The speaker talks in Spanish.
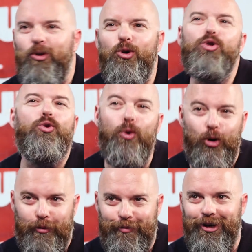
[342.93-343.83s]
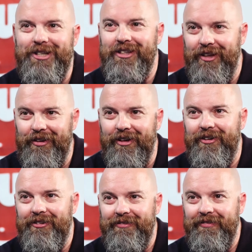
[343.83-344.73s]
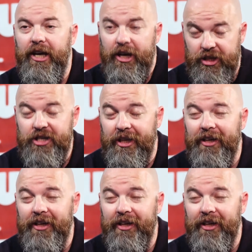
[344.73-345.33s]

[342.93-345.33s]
oscuro, por así decirlo, Te existe.